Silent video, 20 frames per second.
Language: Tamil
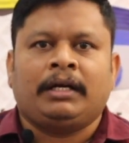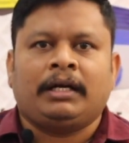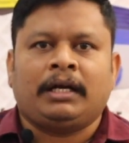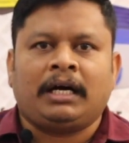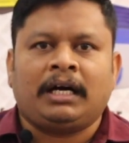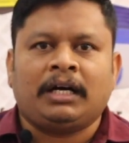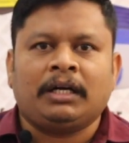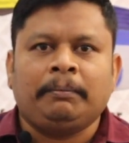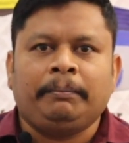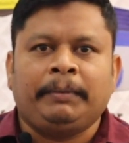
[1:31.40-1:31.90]

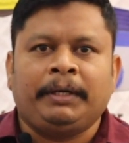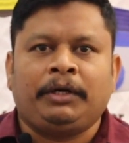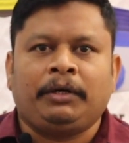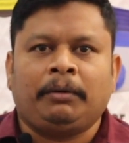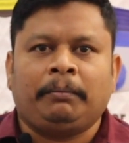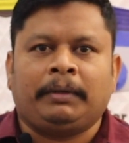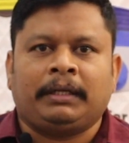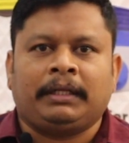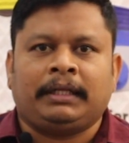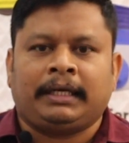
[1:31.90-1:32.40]
நாலு
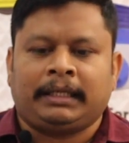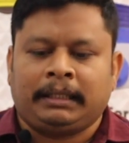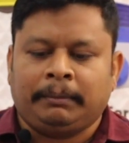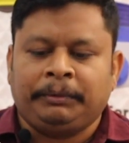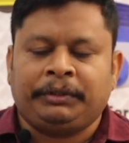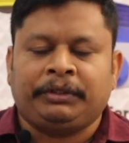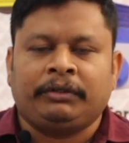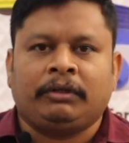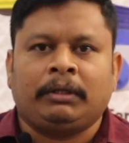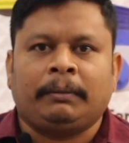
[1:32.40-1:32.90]
பெட்ரூம் வந்தால் இந்த
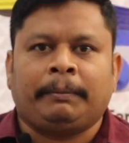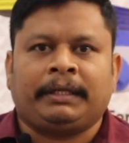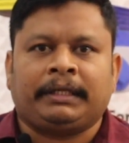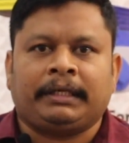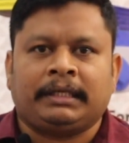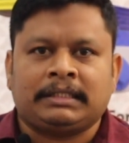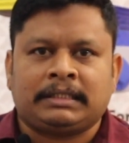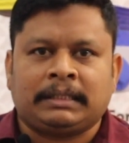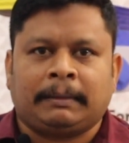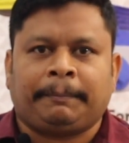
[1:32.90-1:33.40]
மிஷின் வந்து
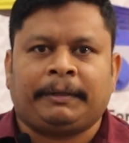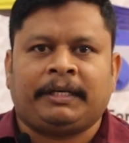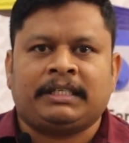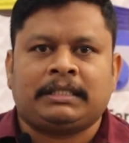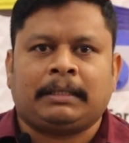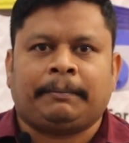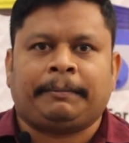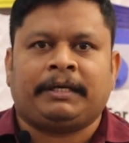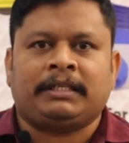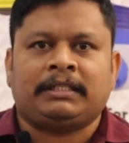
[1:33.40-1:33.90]
பார்த்தீங்கன்னா செப்பரேட்
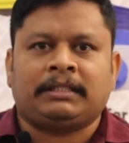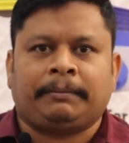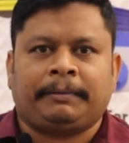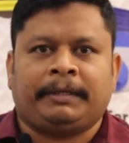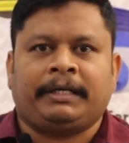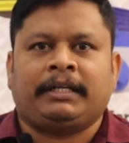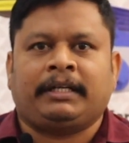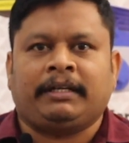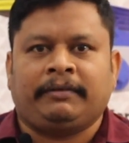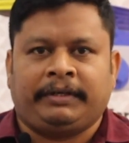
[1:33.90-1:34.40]
செப்பரேட்
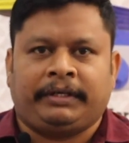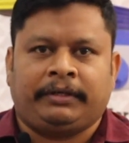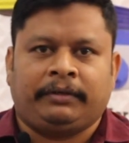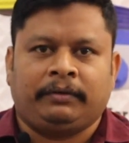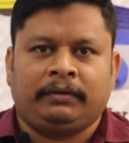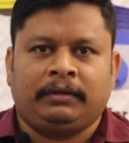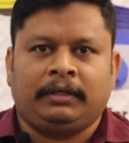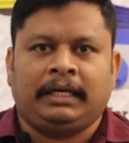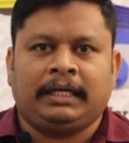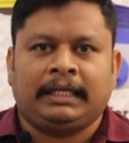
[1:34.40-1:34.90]
செப்பரேட்டாக தான்
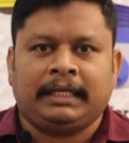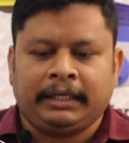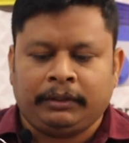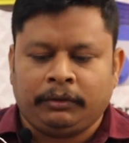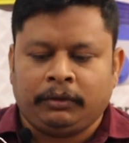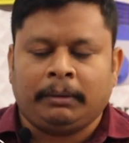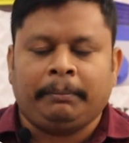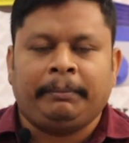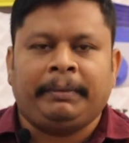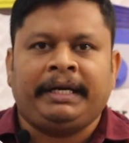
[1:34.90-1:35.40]
வைக்கணும் அதான்
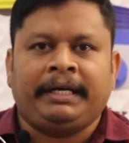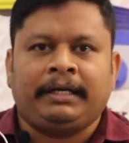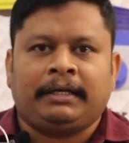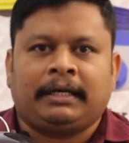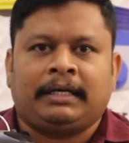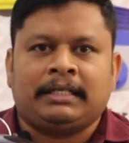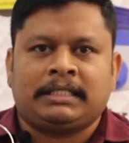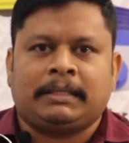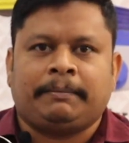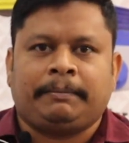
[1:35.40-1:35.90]
இதோட மெயின்
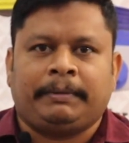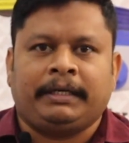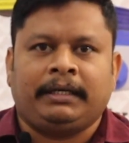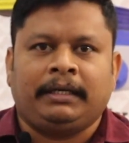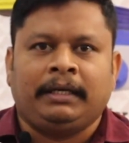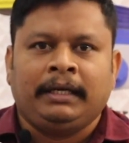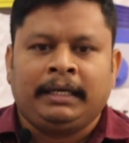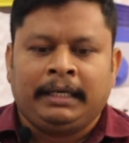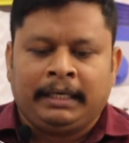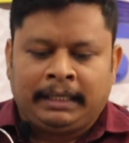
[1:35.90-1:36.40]
கான்செப்ட்
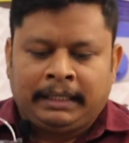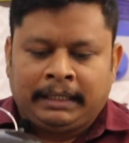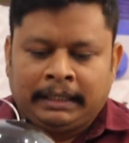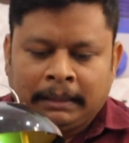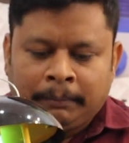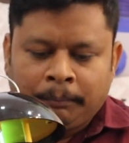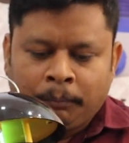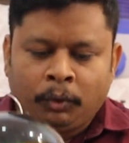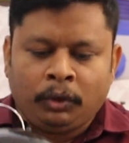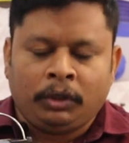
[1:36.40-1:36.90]

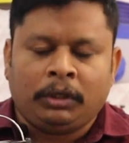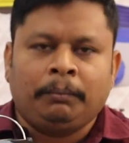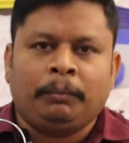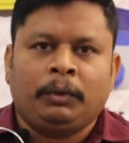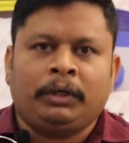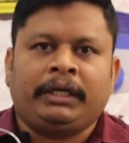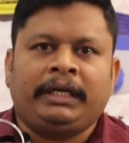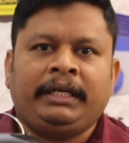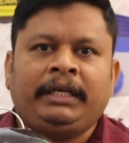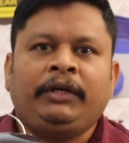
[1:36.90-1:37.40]
இது முழுக்க
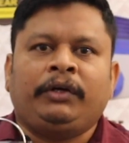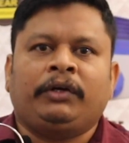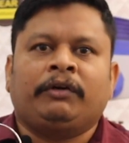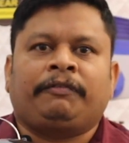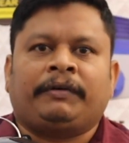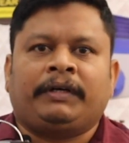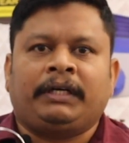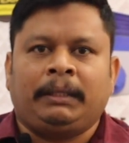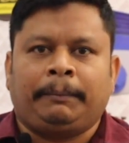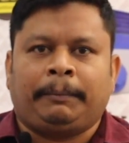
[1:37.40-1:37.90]
முழுக்க ஈகோ
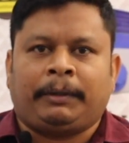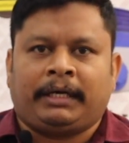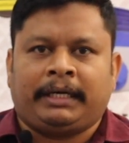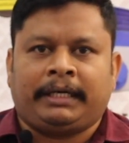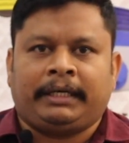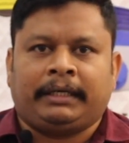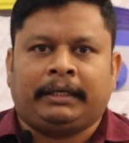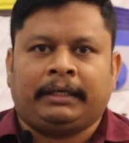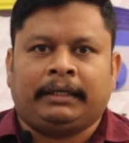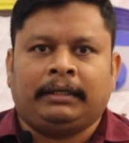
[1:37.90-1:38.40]
ஃப்ரெண்ட்லி
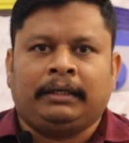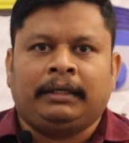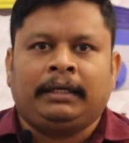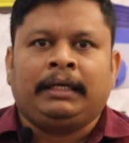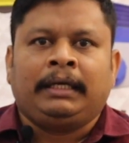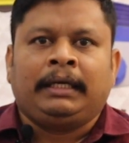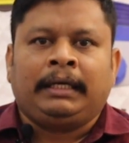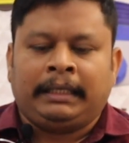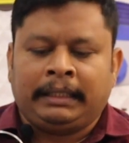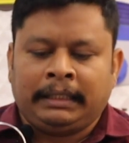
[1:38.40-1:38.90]
ப்ராடக்ட்டுங்க
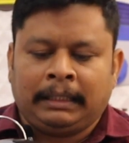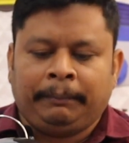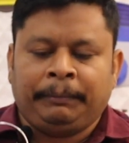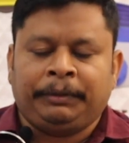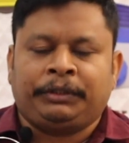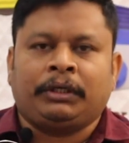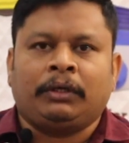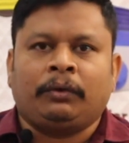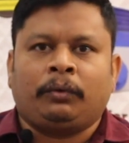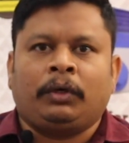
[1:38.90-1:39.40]
இந்த
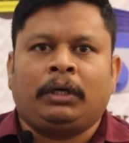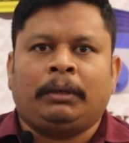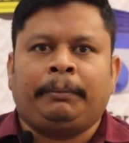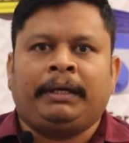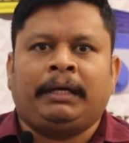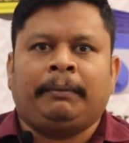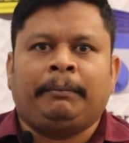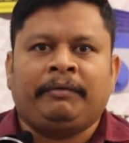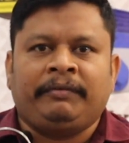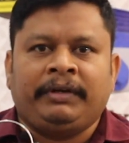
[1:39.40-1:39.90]
மிஷினை கொண்டு
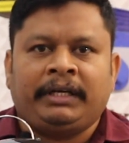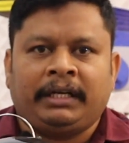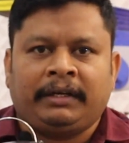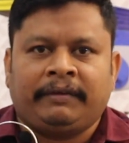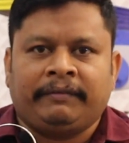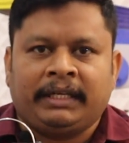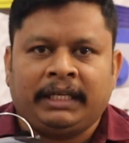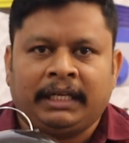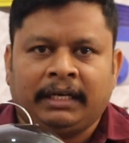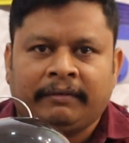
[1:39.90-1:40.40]
போய் நம்ம
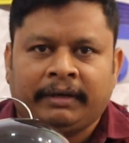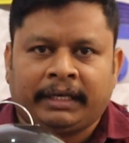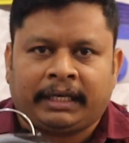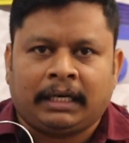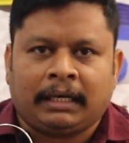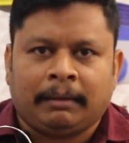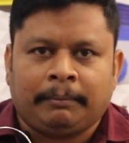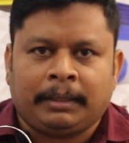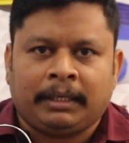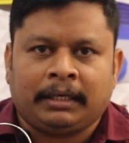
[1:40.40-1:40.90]
வீட்டுக்கு வெளியில்
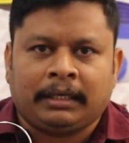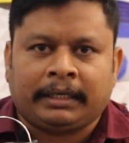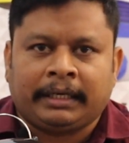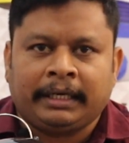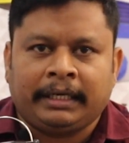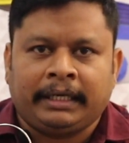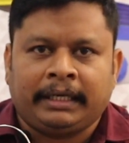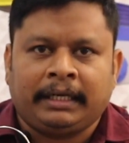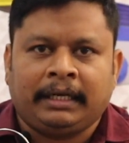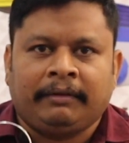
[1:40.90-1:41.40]
வைக்கலாமா
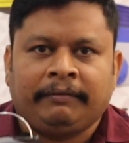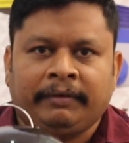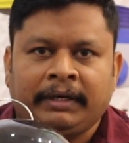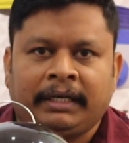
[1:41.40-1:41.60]
கேட்டிங்கன்னா இது